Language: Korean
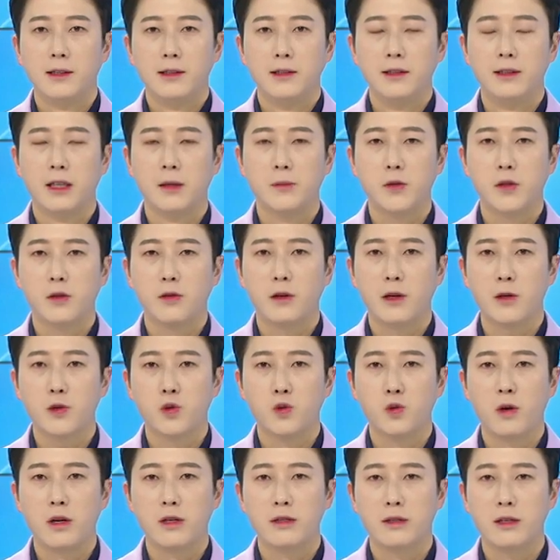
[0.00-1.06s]
응급실과
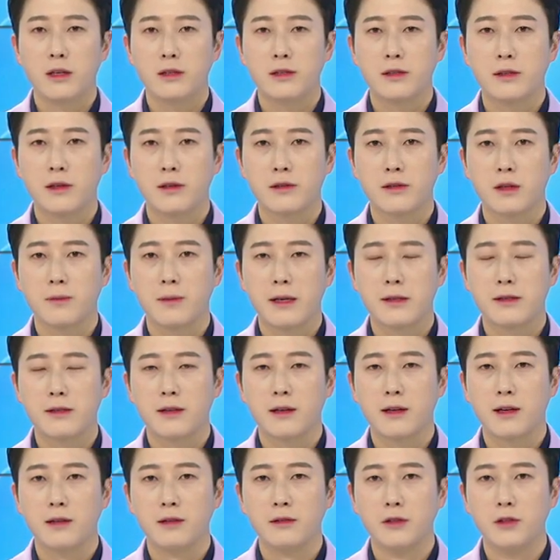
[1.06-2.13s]
중환자실에서
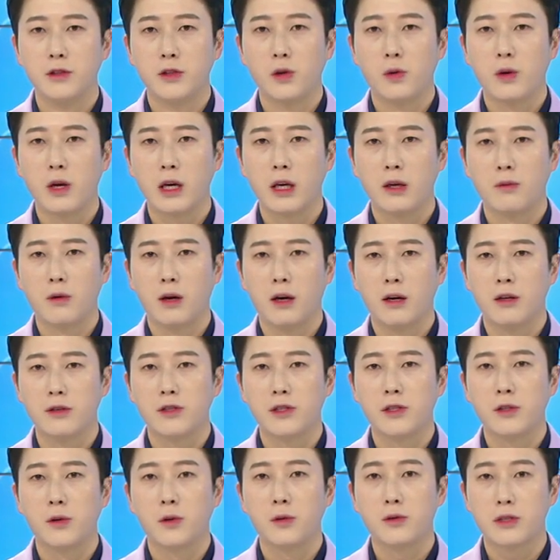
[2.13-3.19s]
발생하는 의료행위와
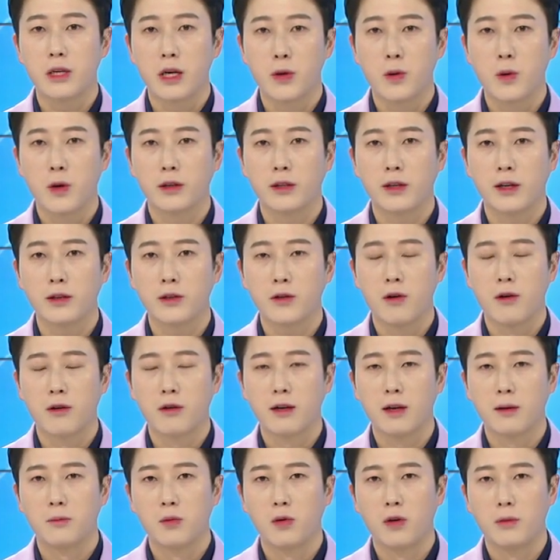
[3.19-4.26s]
치료 재료에 대한
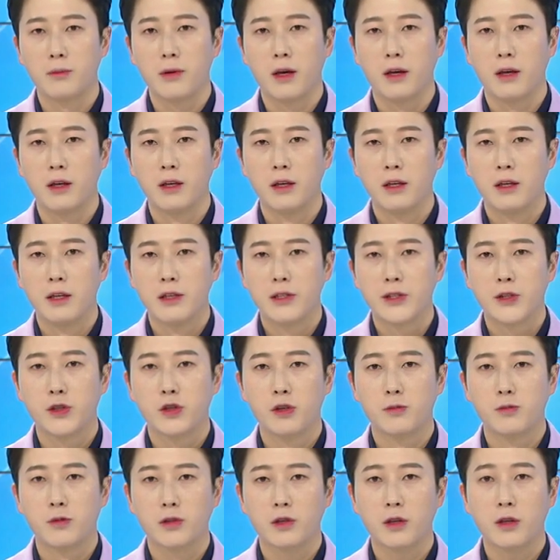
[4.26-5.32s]
건강보험이
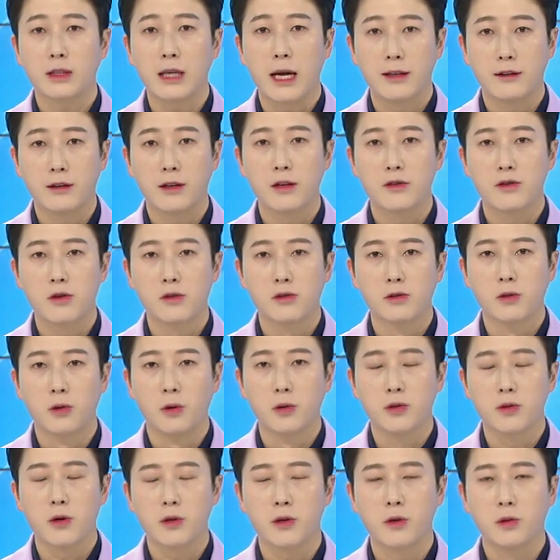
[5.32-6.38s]
칠월부터
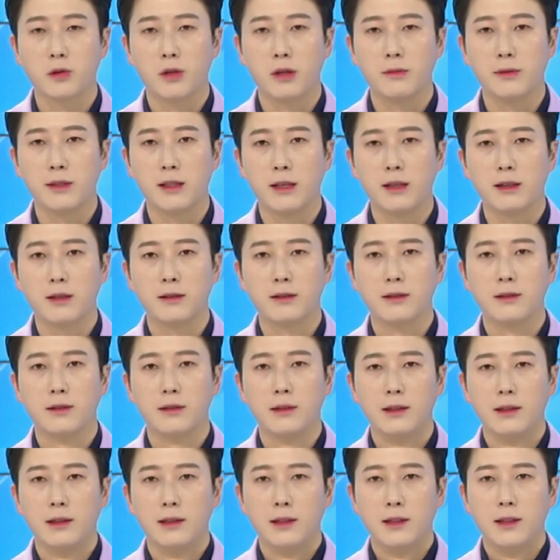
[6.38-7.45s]
단계적으로 적용됩니다.
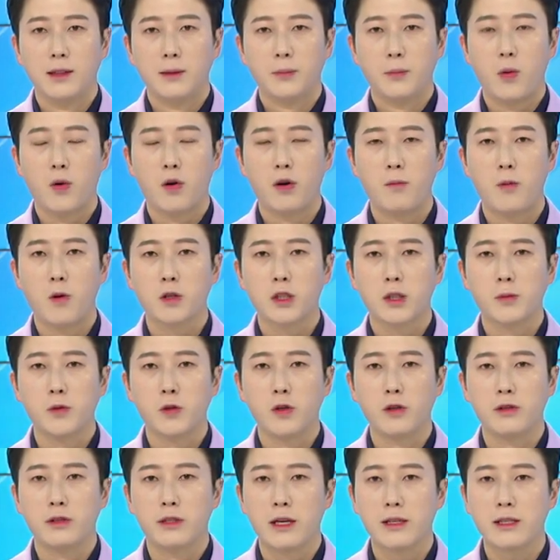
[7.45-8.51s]

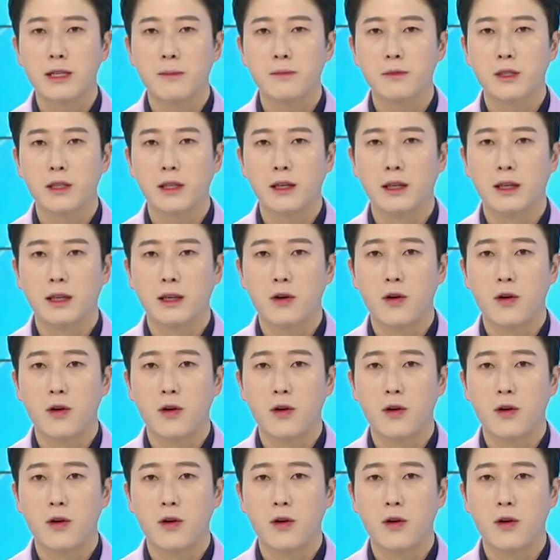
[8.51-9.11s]
보건복지부는 제삼 차